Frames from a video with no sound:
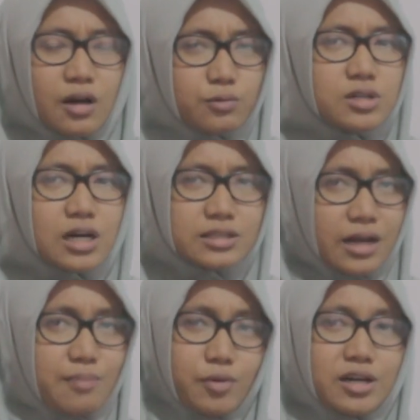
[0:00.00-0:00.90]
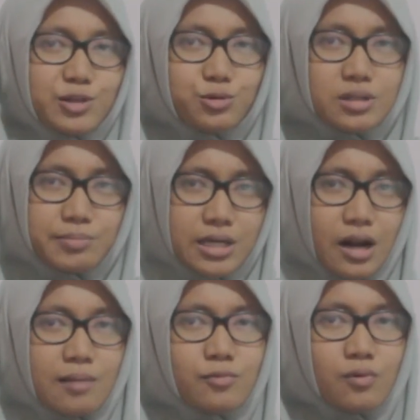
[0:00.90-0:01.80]
ya udah tanamkan itu di
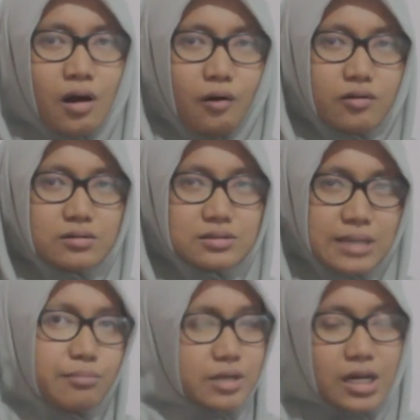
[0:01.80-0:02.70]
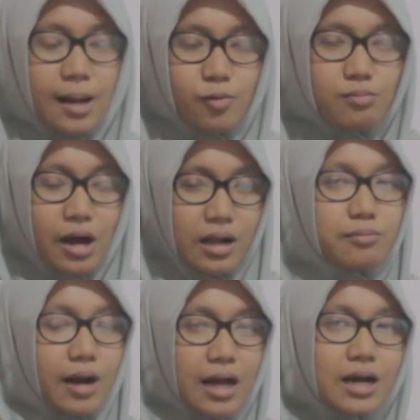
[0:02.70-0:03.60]
pikiranmu kalau someday kamu bakal
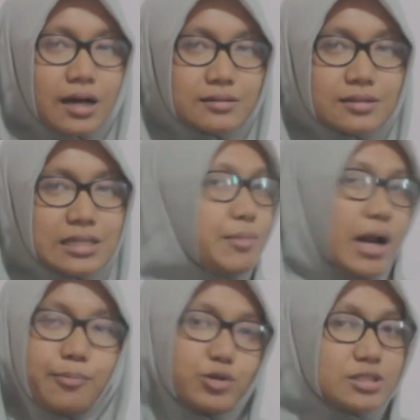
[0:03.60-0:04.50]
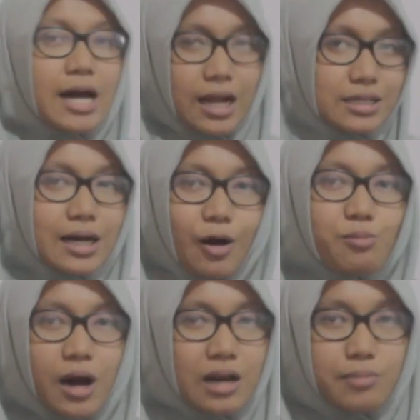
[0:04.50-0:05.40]
berangkat gimana pun caranya
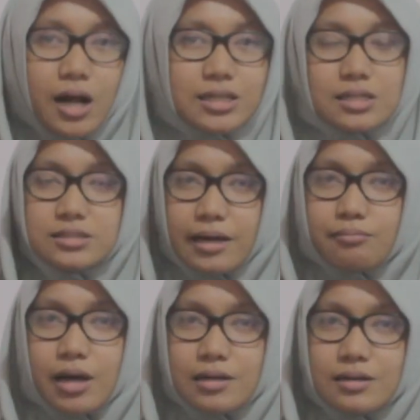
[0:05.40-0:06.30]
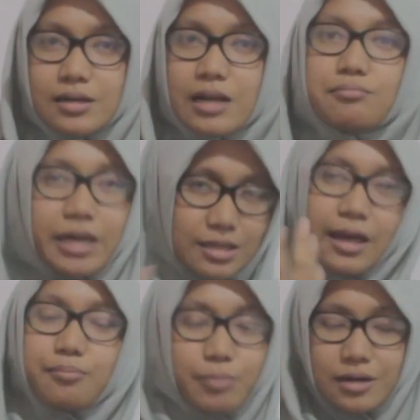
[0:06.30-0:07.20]
kamu bakal berangkat ke Jerman dan make it
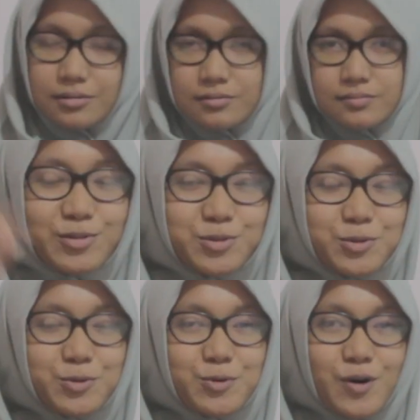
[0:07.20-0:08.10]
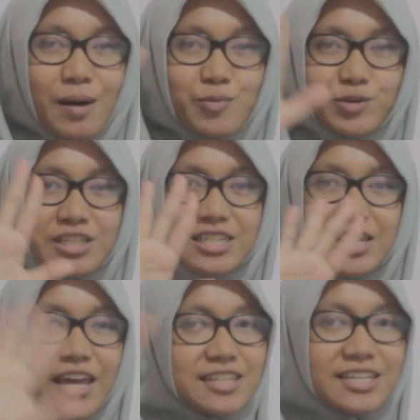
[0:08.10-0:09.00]
happen. Eh aku tunggu kamu
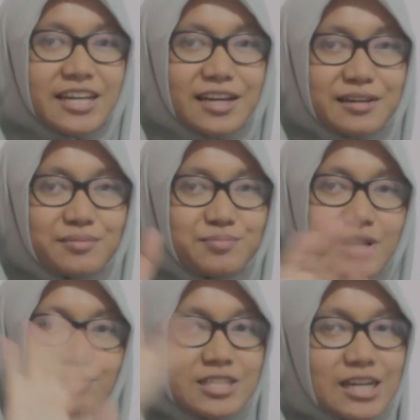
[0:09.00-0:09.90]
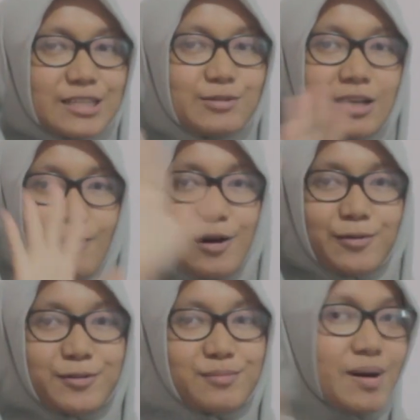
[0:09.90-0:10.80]
di IG ya biar bisa ketemu sama
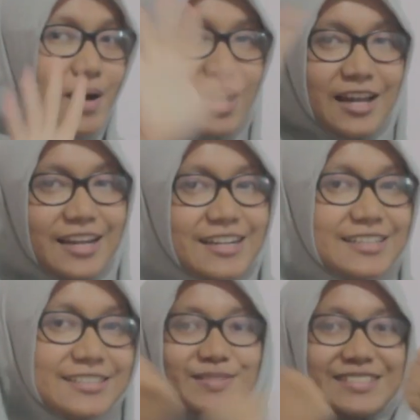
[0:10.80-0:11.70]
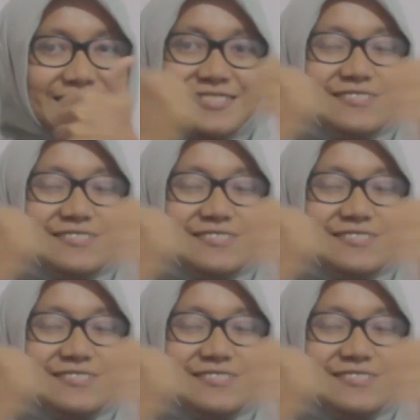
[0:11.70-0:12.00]
aku. Bye bye.